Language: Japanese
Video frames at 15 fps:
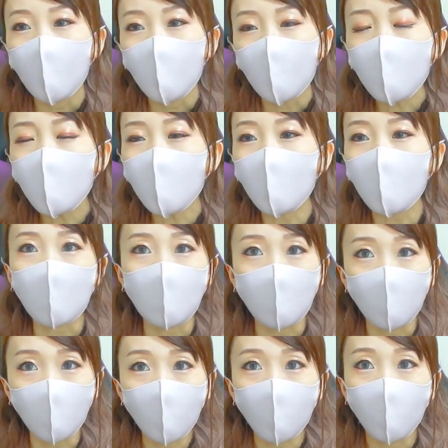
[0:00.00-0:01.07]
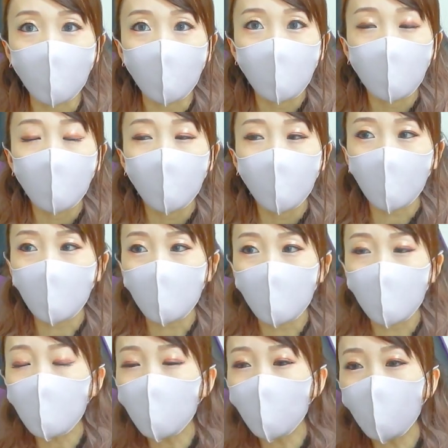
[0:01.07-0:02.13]
なんでかっていうと私
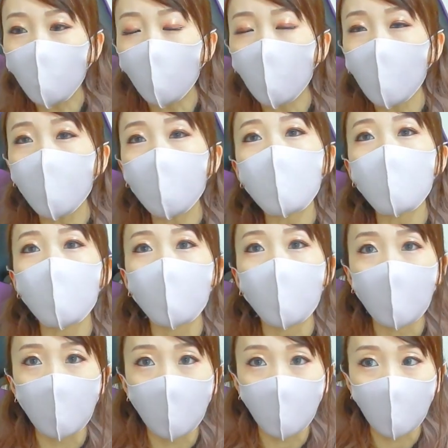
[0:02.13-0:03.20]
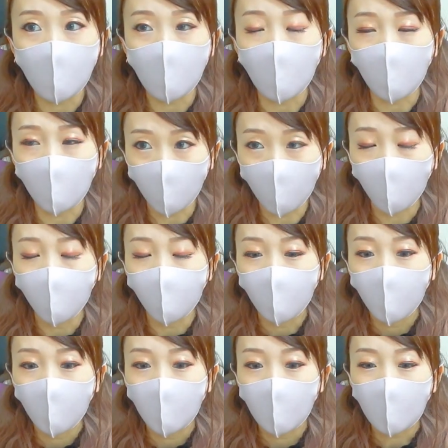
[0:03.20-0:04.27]
ずっとドッカンバトルメインでやってたの
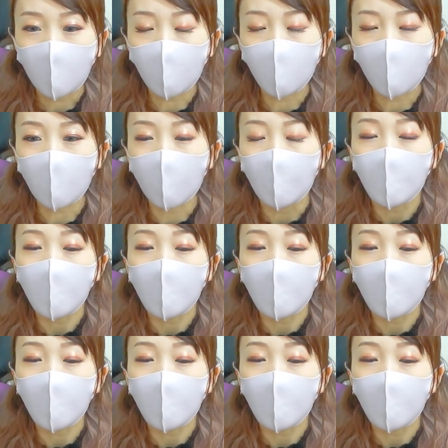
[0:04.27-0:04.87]
だけどさ